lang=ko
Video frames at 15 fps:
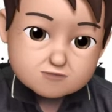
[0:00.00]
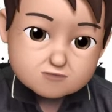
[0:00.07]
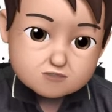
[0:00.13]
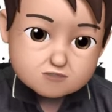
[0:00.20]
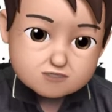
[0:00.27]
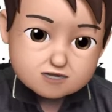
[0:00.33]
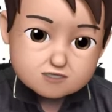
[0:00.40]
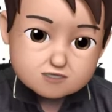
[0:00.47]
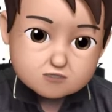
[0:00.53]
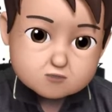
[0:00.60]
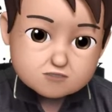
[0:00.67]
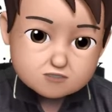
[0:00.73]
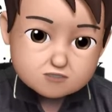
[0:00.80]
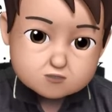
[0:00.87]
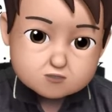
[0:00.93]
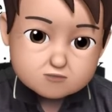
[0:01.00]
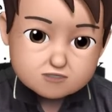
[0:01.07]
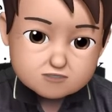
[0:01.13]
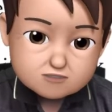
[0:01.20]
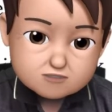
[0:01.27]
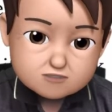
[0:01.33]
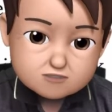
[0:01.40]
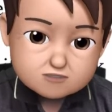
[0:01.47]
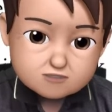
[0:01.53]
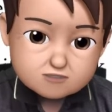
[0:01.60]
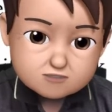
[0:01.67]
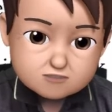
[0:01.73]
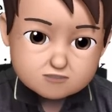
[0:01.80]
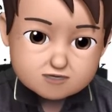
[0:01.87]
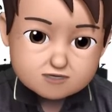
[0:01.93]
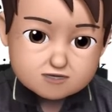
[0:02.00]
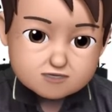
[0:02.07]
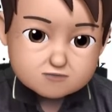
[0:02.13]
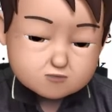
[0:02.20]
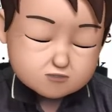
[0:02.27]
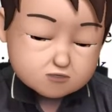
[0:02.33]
뭐 잘 충분히 준비할 수 있을 거라고 생각해.